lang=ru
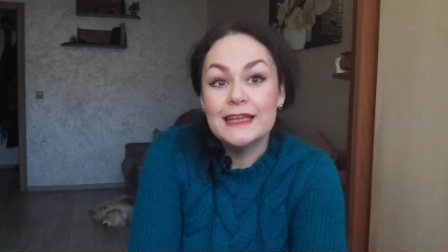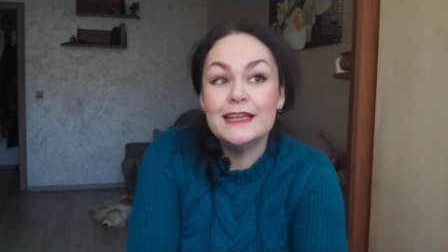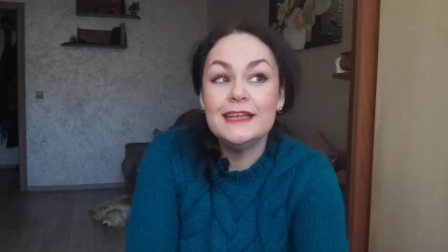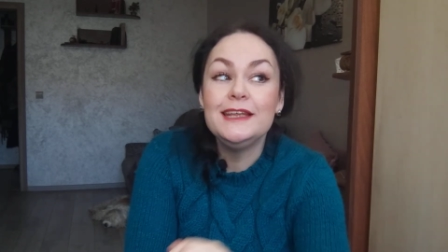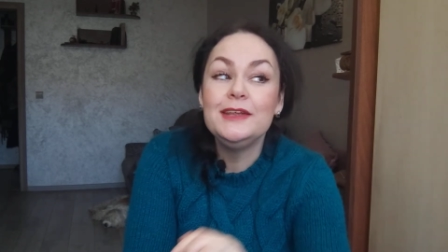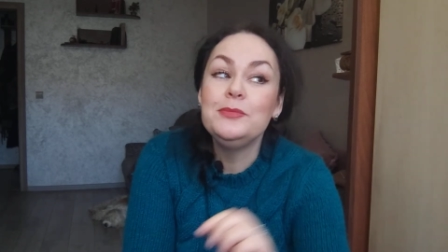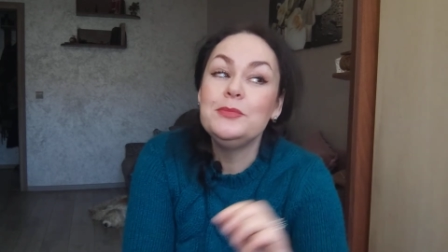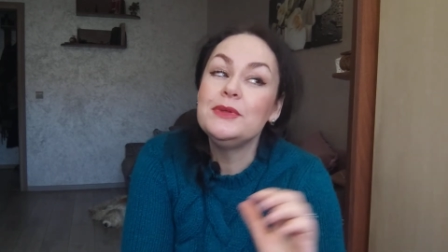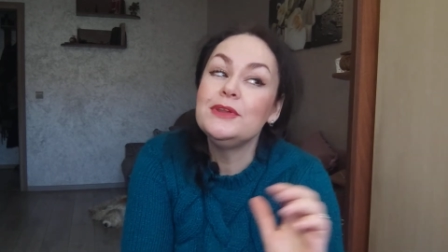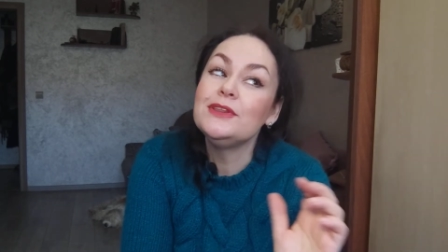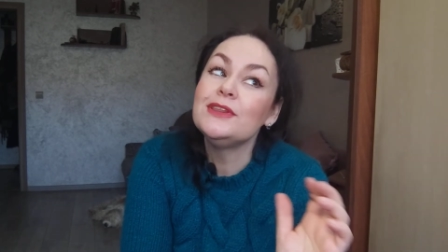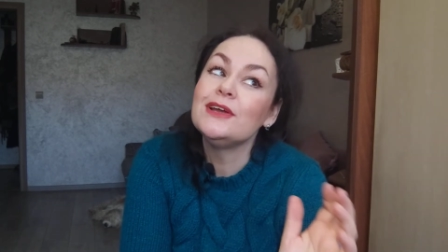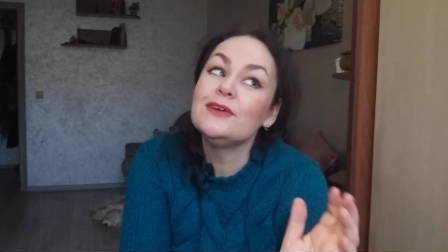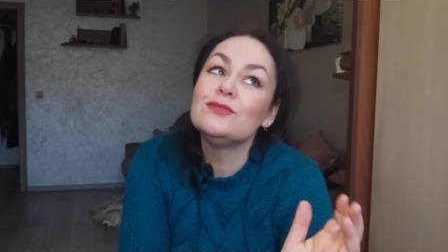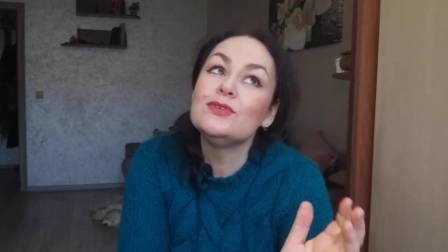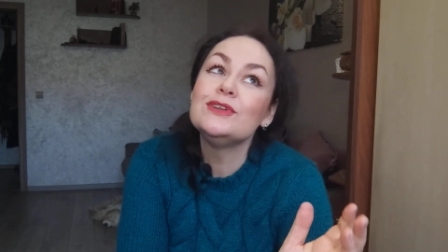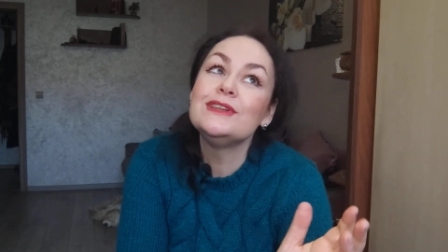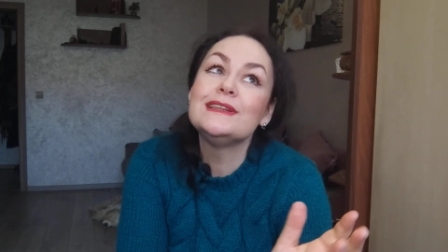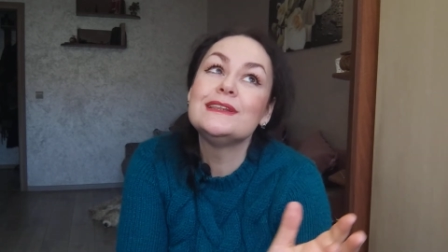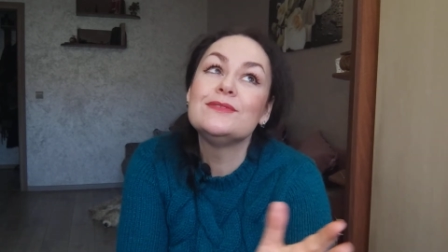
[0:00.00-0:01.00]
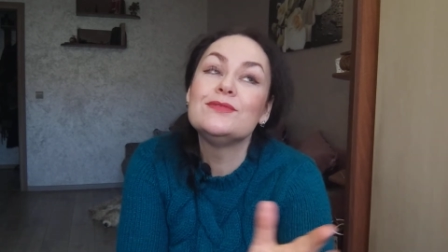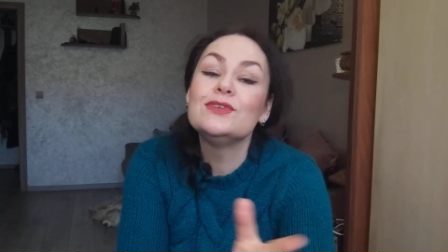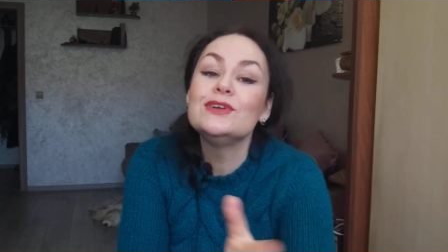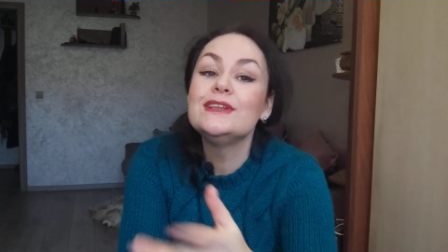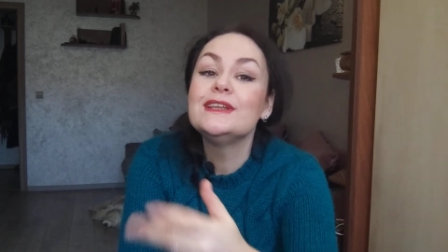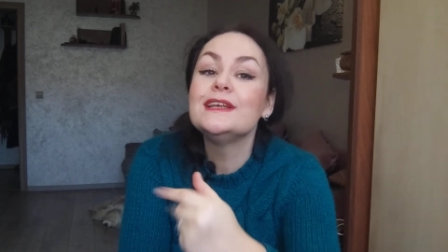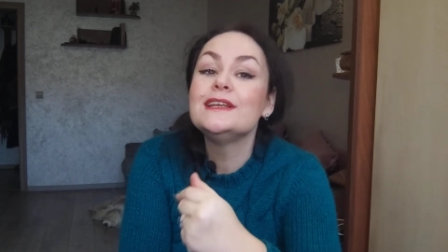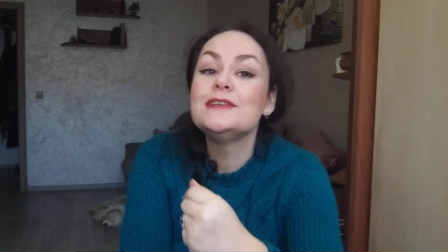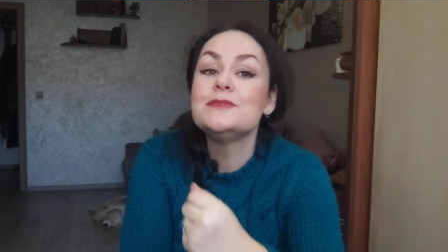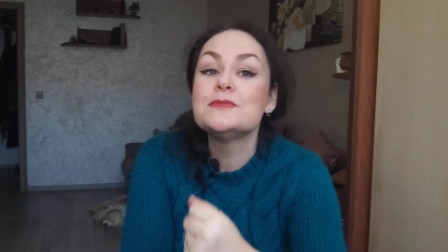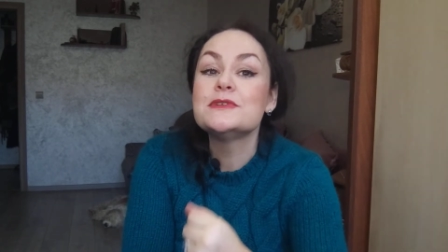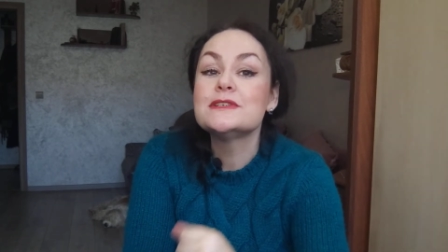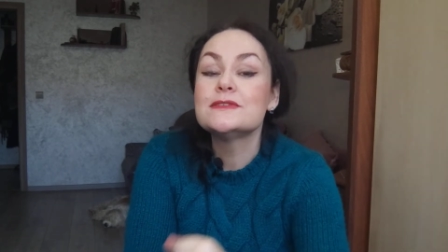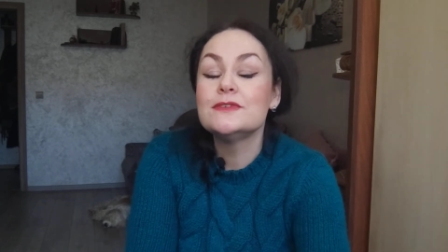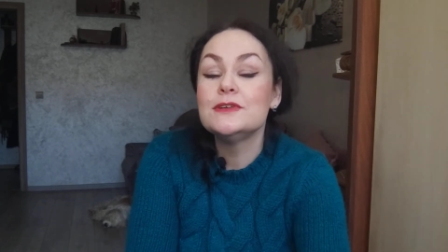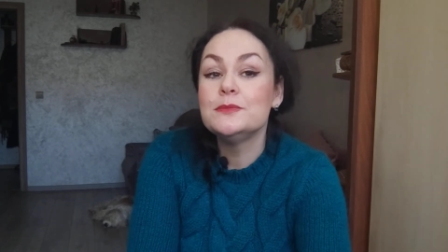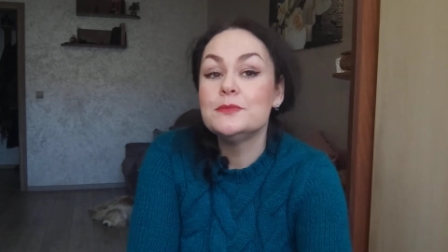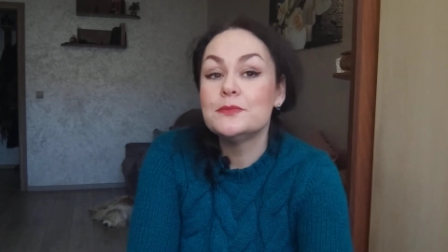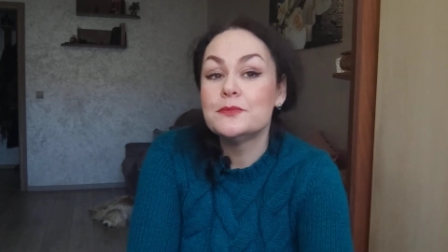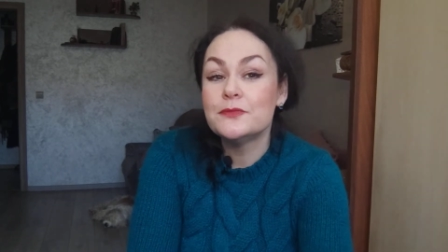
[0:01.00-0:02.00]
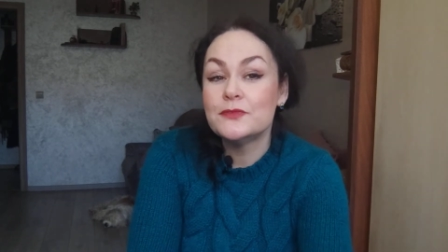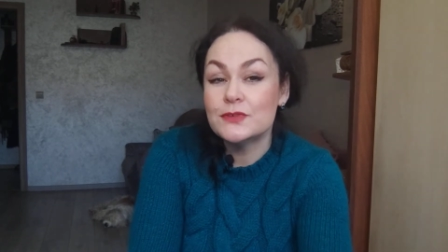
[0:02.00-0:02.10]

Именно вот, вот этим своим,